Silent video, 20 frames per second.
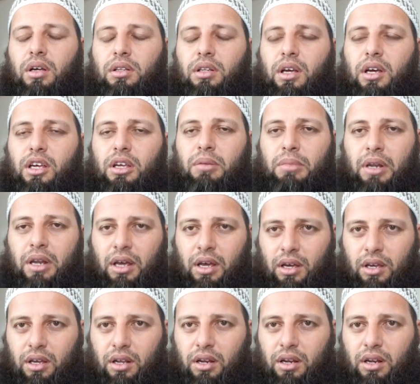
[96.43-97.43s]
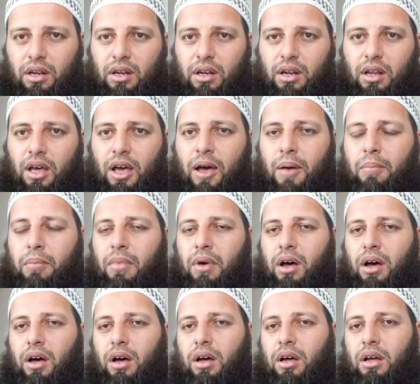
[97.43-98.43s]
دائما أكل
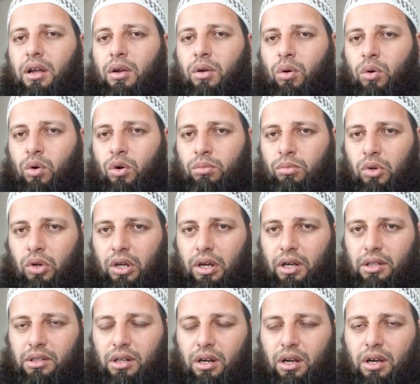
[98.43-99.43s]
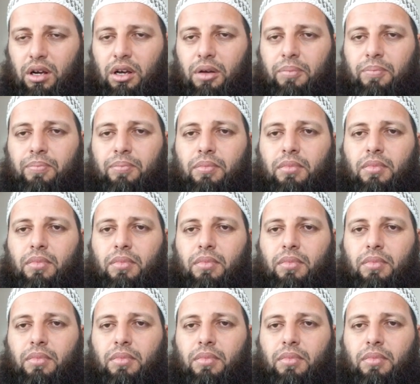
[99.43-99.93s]
أما لحوم خضراء